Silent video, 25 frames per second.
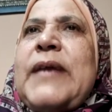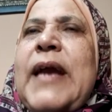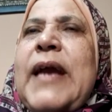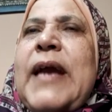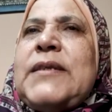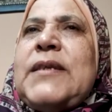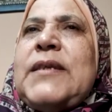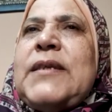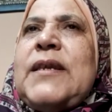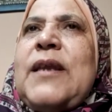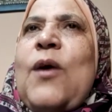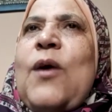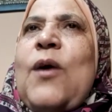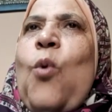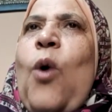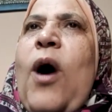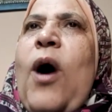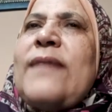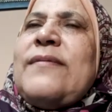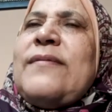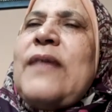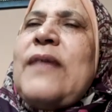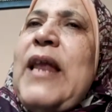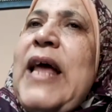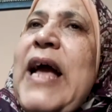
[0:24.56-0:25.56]
يعني
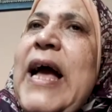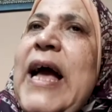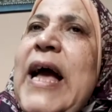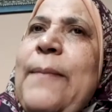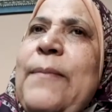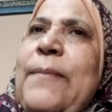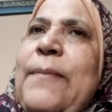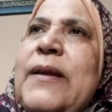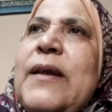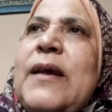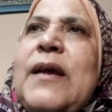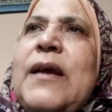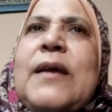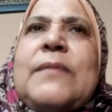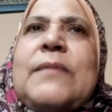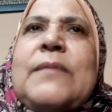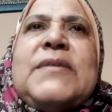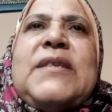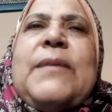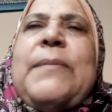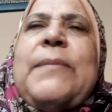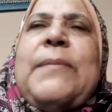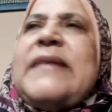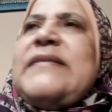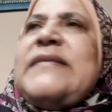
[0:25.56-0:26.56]
لو حصل حمل
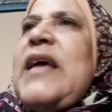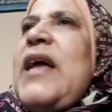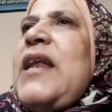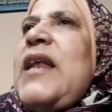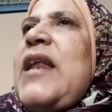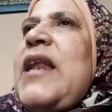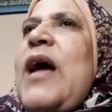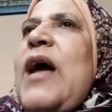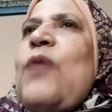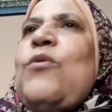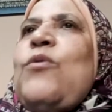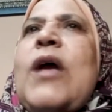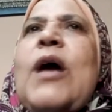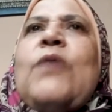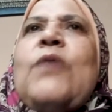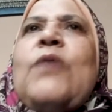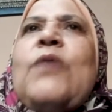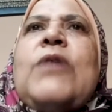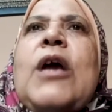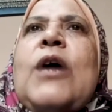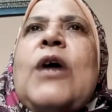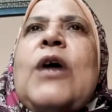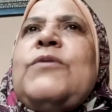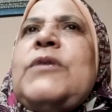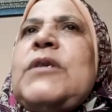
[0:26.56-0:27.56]
بتبقى سهلة
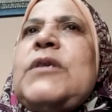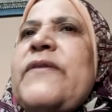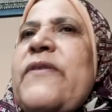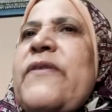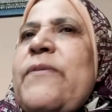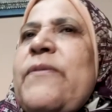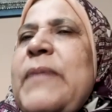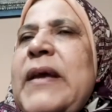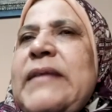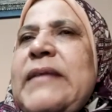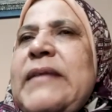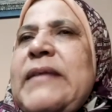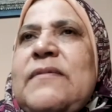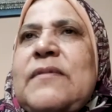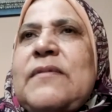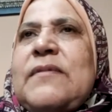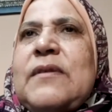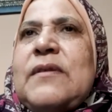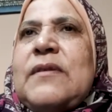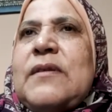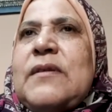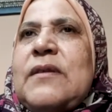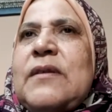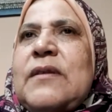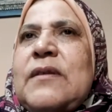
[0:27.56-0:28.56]
قوي قوي قوي
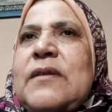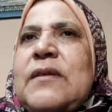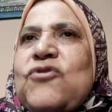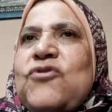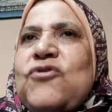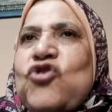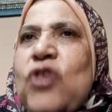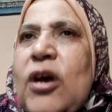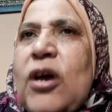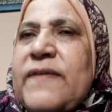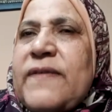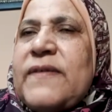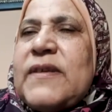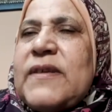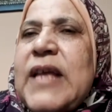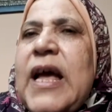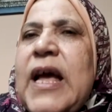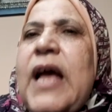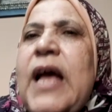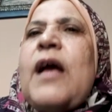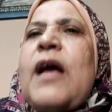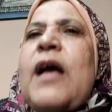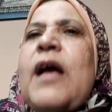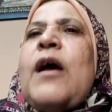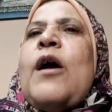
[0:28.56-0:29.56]
إثبات إن الشخص
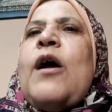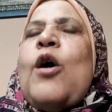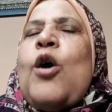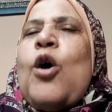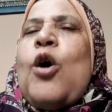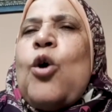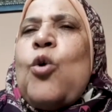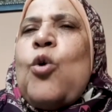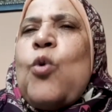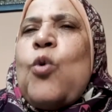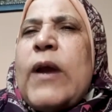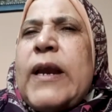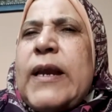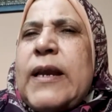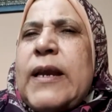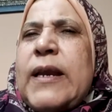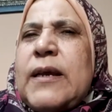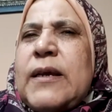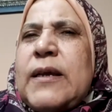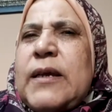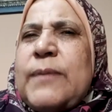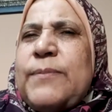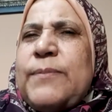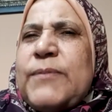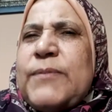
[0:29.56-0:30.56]
ده هو
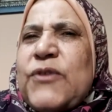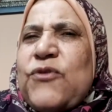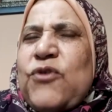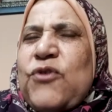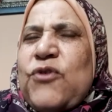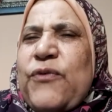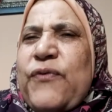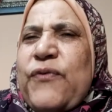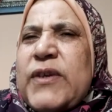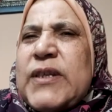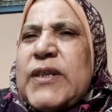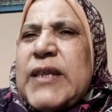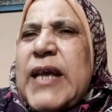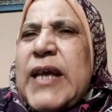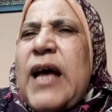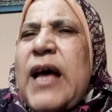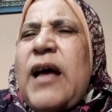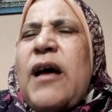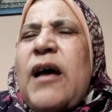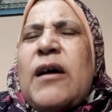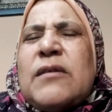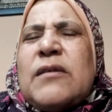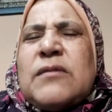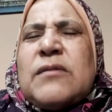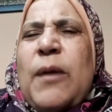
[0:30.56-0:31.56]
ابن الطفل
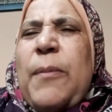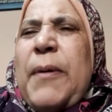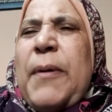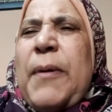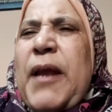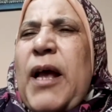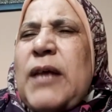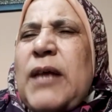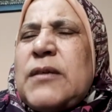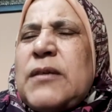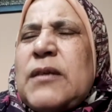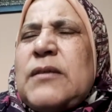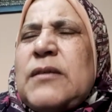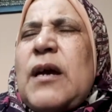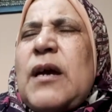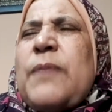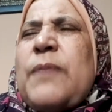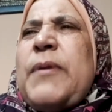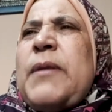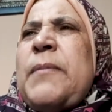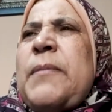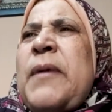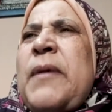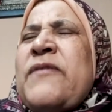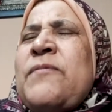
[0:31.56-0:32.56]
ده طبعا
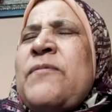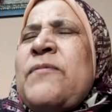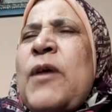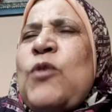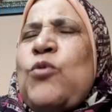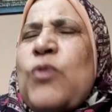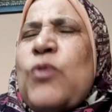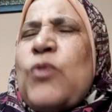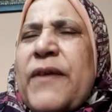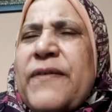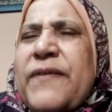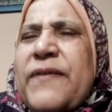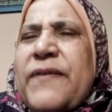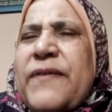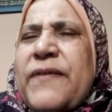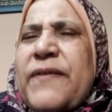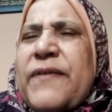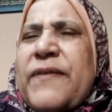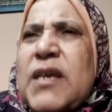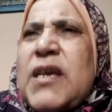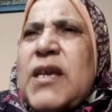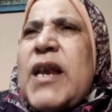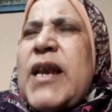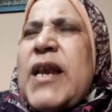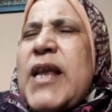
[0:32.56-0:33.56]
حضرتك بالبصمة
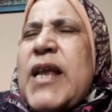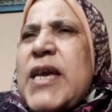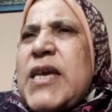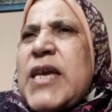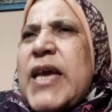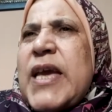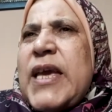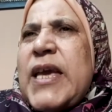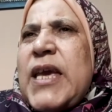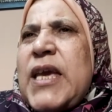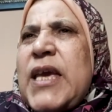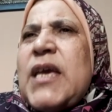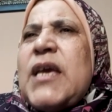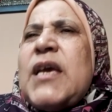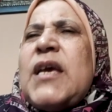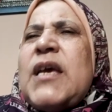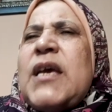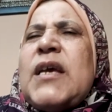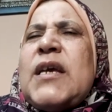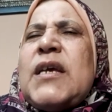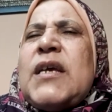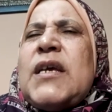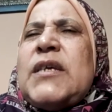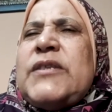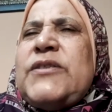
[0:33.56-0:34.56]
الوراثية اللي هي إيه
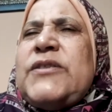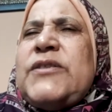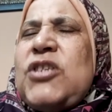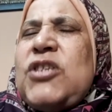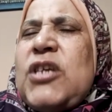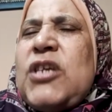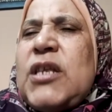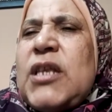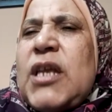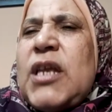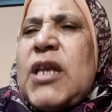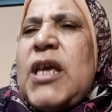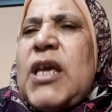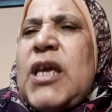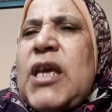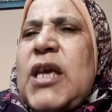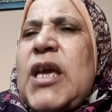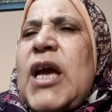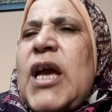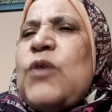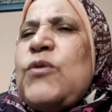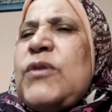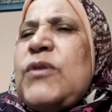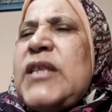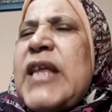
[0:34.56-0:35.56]
الدي إن
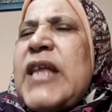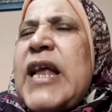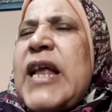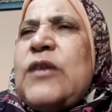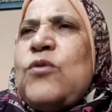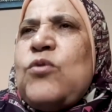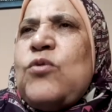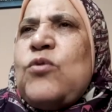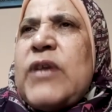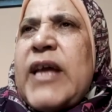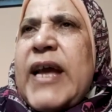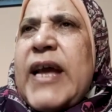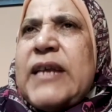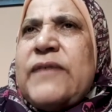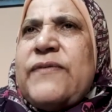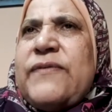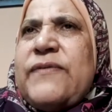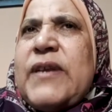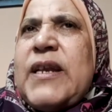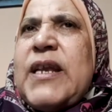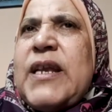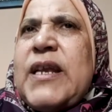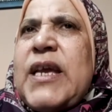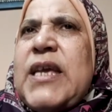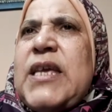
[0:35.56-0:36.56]
إيه أو الدال نون
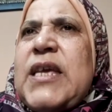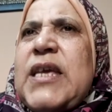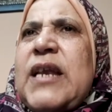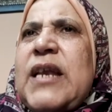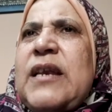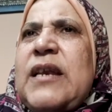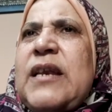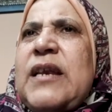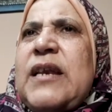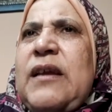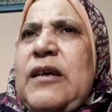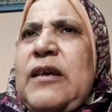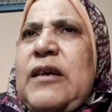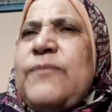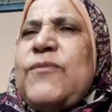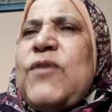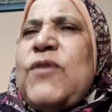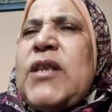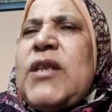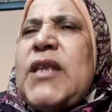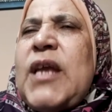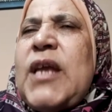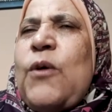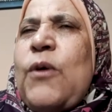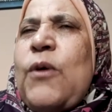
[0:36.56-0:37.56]
ألف اللي هي
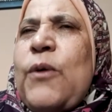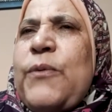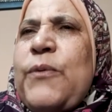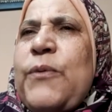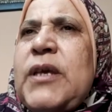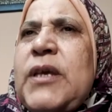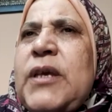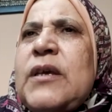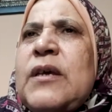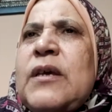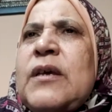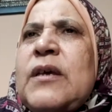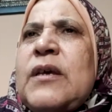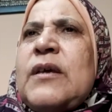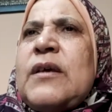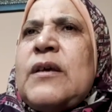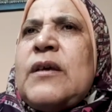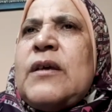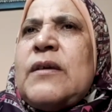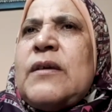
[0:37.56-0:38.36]
الحمض النووي